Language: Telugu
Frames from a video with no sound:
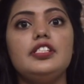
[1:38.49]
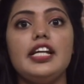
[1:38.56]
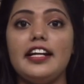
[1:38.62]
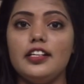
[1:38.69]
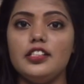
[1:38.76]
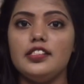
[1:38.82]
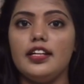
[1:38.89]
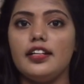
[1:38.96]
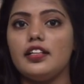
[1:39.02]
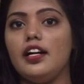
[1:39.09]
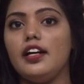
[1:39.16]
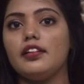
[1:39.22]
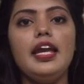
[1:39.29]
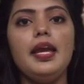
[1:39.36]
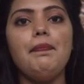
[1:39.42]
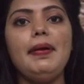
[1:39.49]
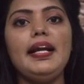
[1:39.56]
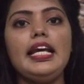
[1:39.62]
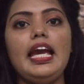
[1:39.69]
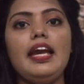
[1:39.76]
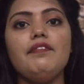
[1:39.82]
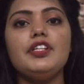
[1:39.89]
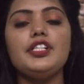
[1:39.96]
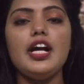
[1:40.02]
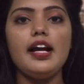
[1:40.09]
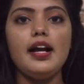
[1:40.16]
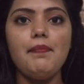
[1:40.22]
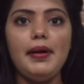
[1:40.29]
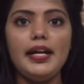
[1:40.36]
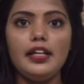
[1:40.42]
జగన్ సర్కార్ ఇప్పటికే
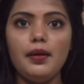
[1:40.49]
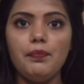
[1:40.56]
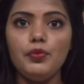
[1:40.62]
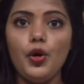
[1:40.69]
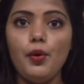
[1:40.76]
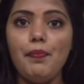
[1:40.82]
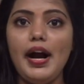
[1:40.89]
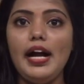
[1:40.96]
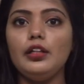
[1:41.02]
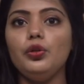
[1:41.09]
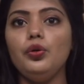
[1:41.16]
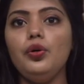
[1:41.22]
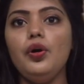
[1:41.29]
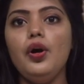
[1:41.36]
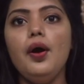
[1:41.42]
విశాఖపట్నంతో పాటు